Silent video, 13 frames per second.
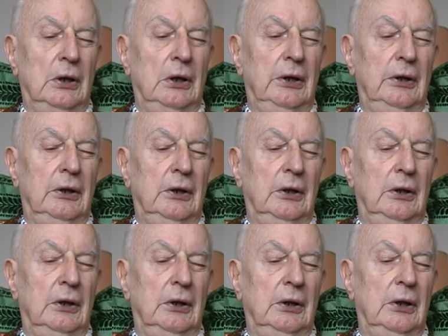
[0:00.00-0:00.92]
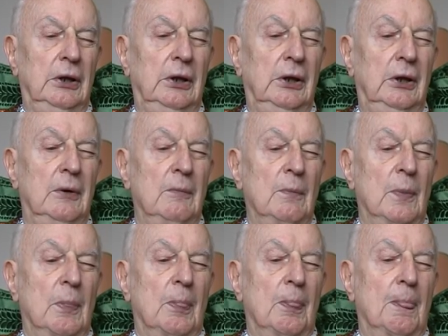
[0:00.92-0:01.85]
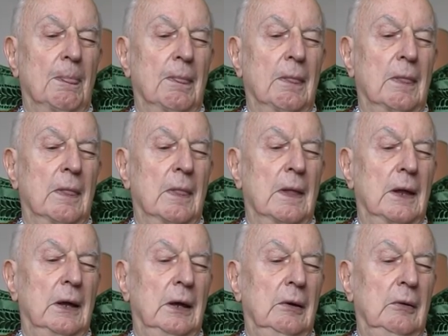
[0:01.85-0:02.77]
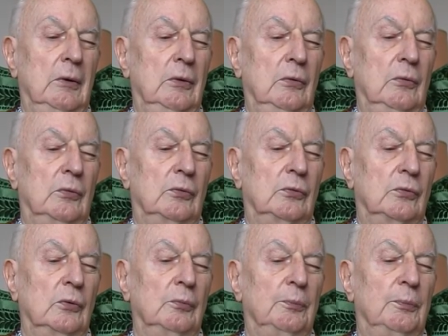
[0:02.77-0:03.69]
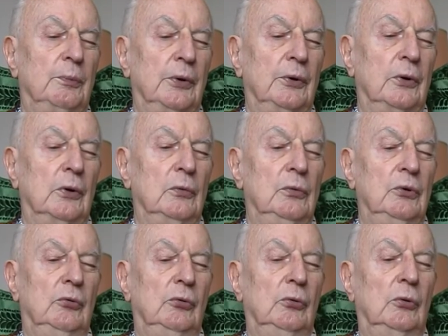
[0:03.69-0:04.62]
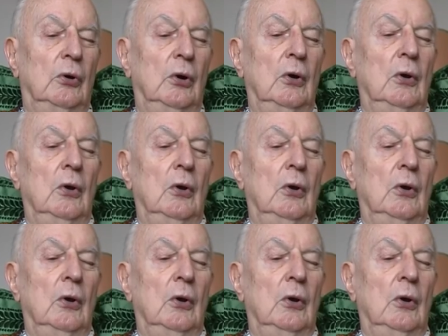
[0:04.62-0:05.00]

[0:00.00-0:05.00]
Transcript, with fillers: les, et et ce pendant huit jours,